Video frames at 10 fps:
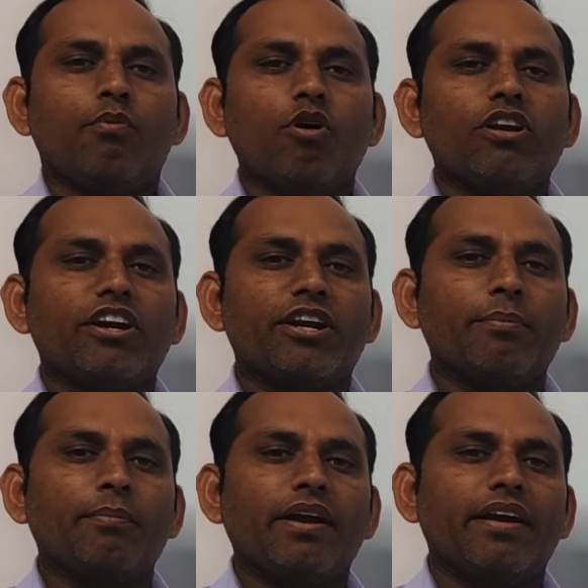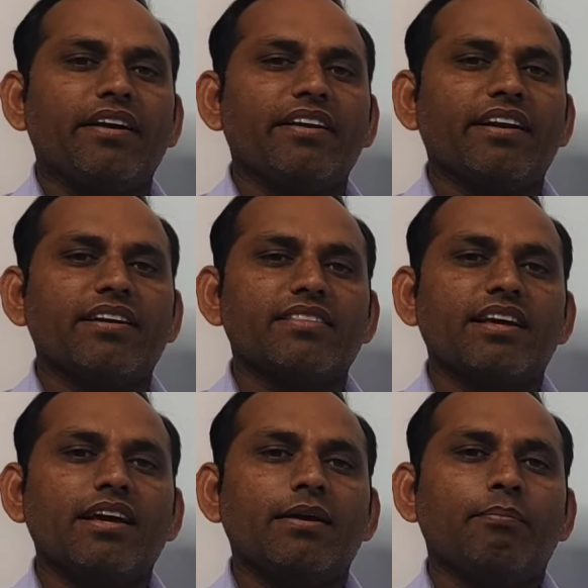बॉयलर ड्रम में एंटर
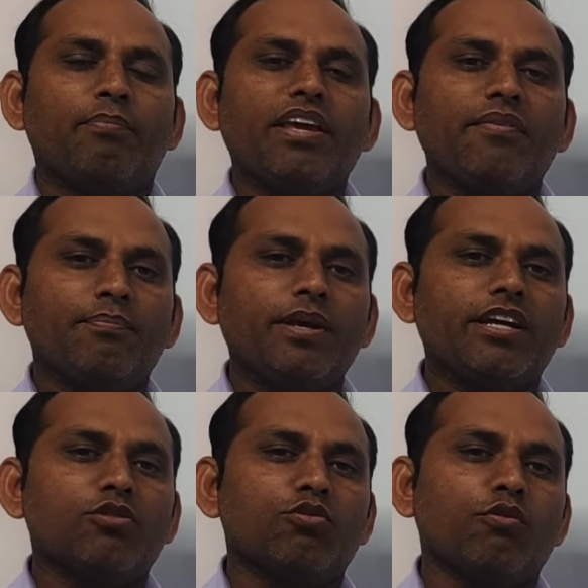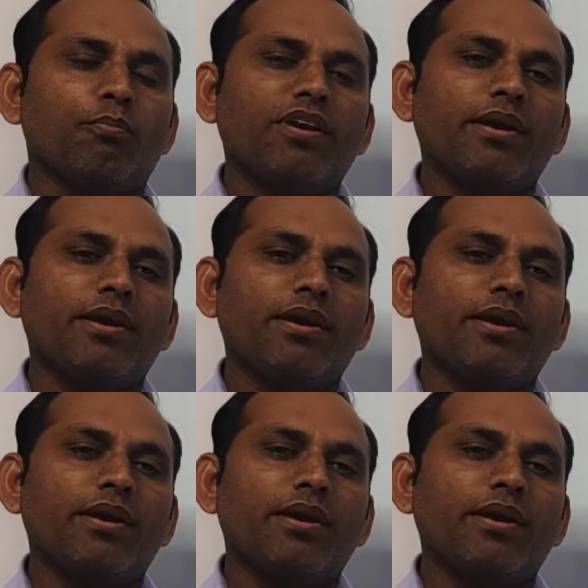करता है बीएफपी के थ्रू